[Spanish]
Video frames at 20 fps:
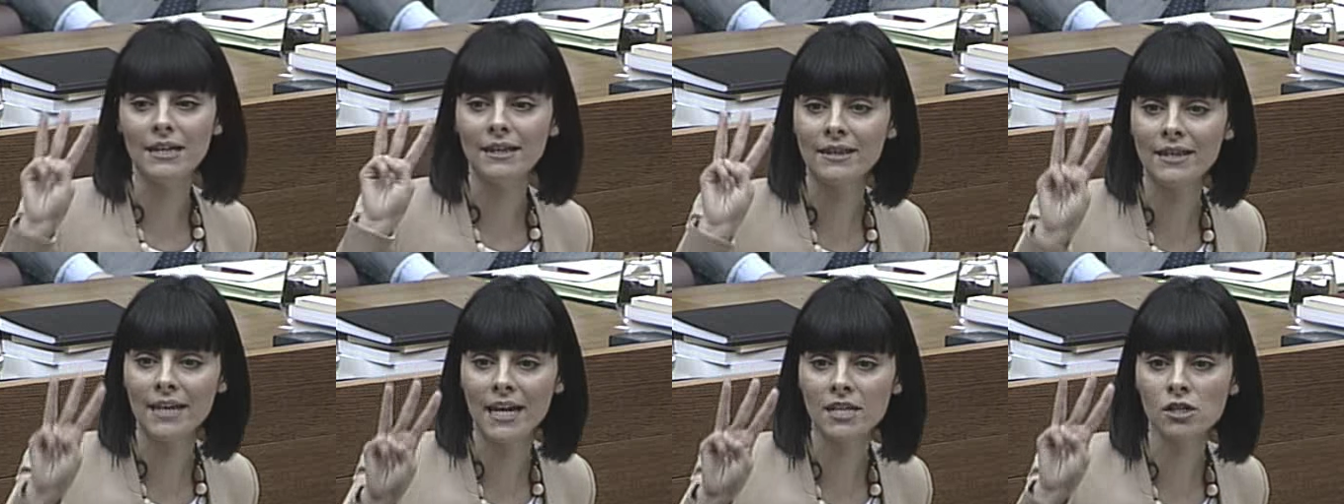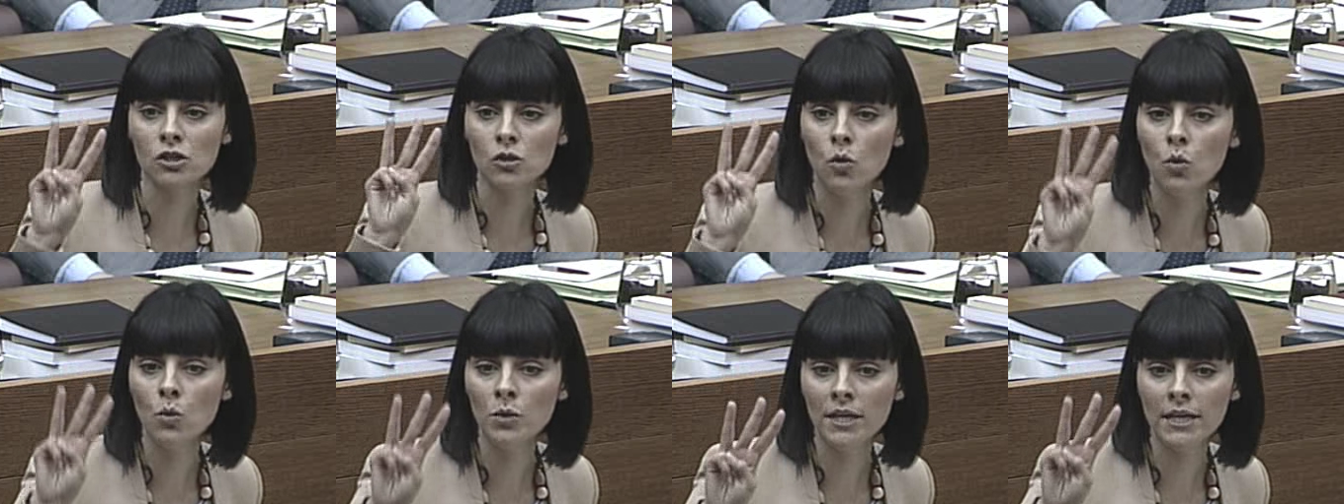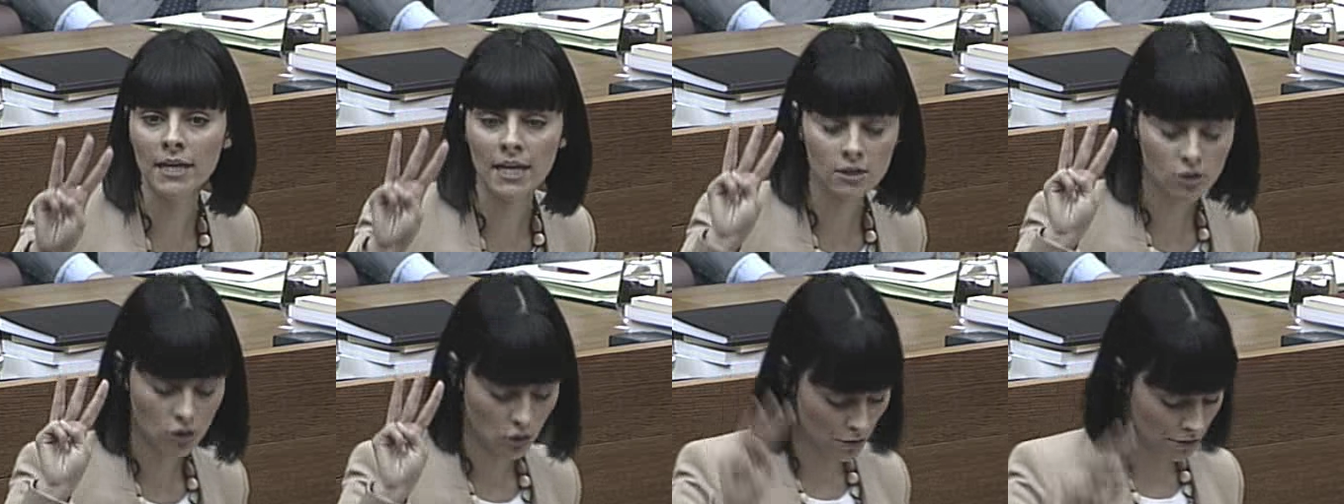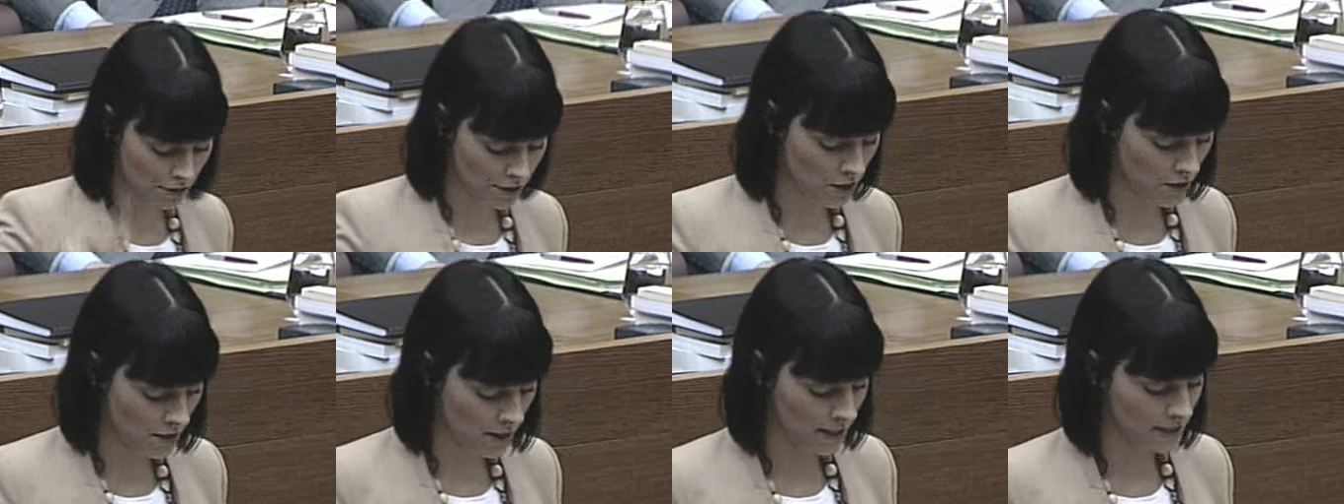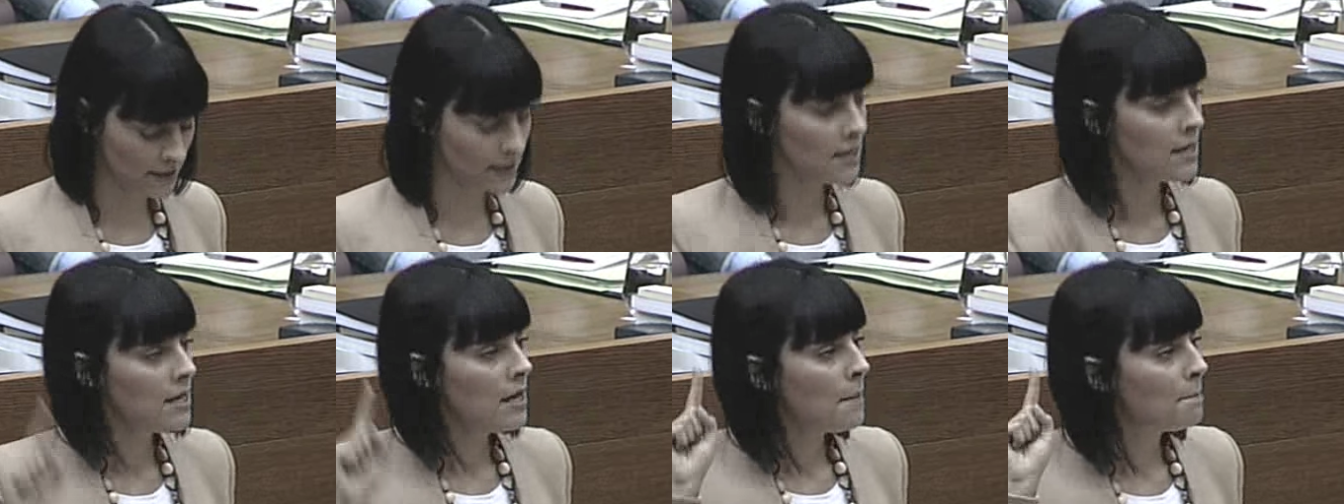tres únicas opciones.
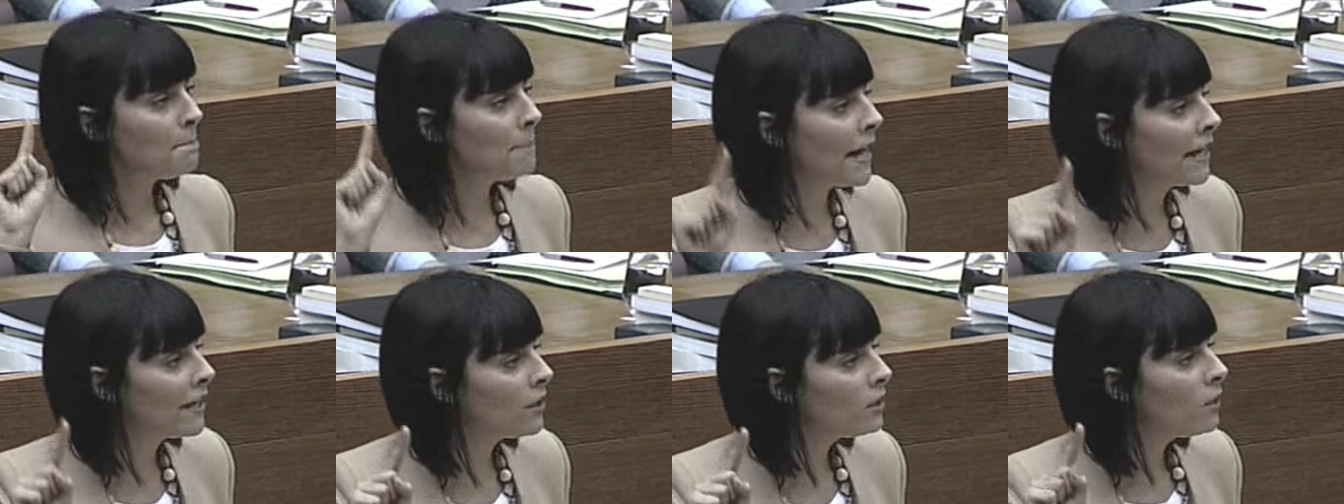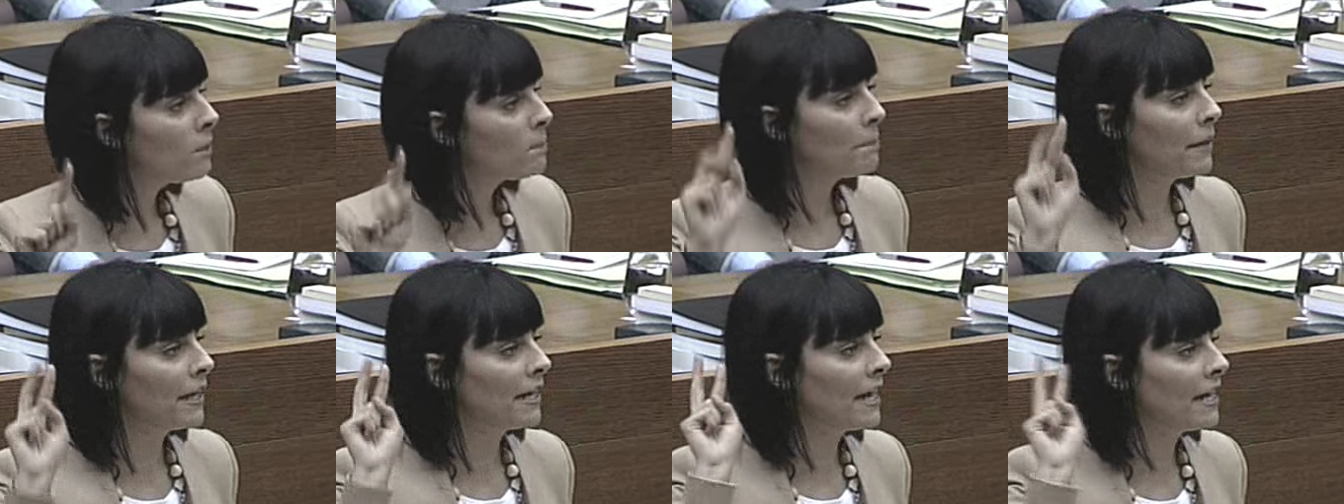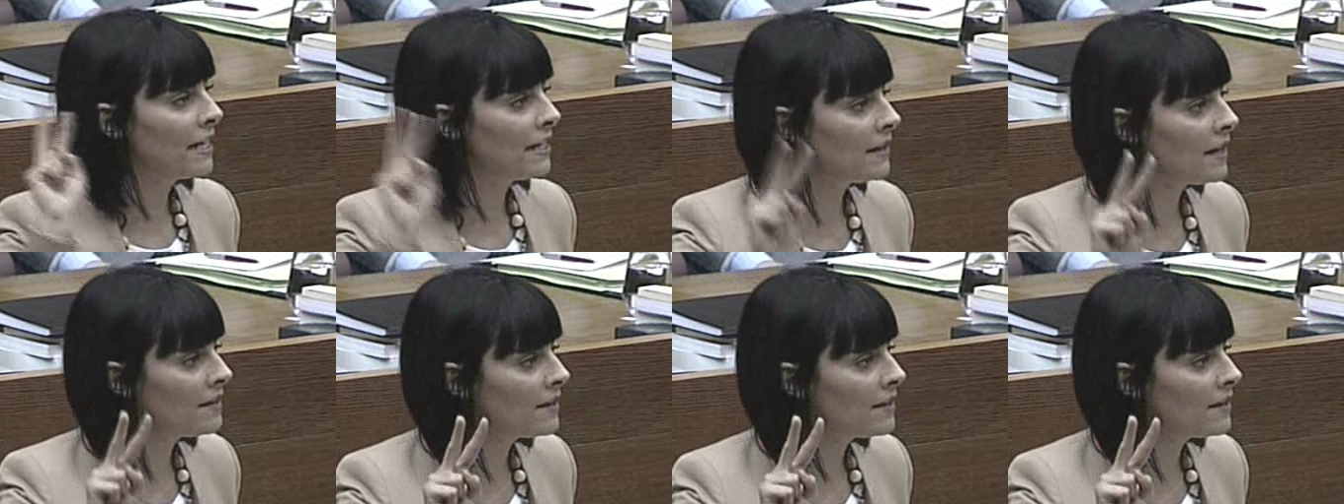Paro, precariedad y